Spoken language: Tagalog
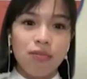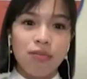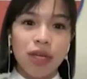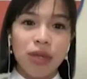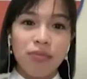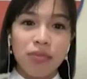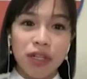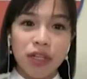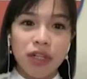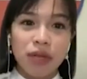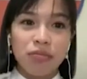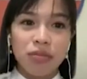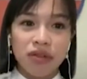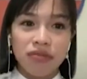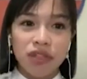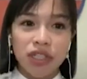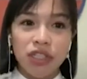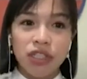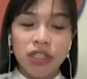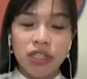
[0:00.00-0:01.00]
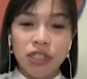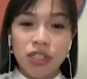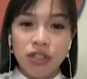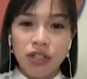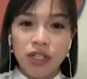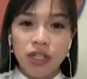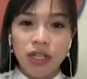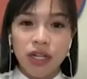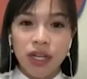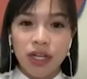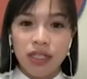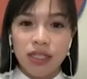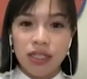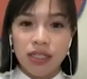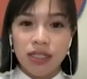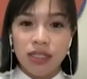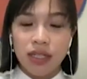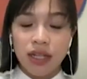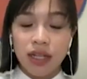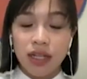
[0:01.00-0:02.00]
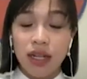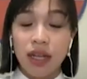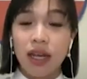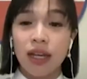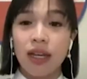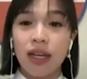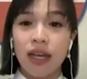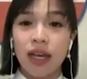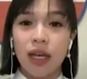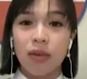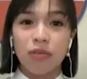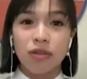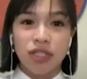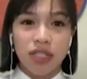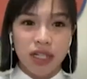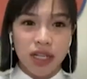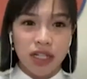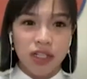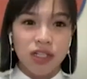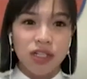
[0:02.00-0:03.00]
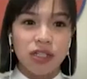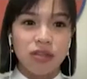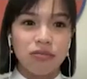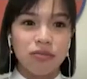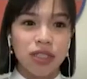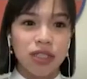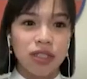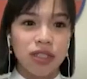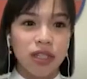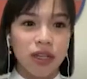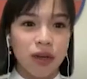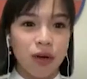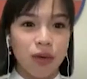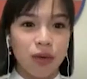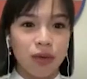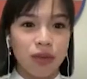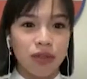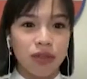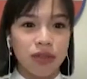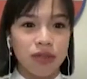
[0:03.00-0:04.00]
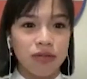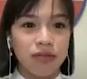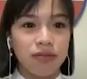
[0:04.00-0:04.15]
May penal provisions rin na, nakas- na nakalagay po sa National Building Code.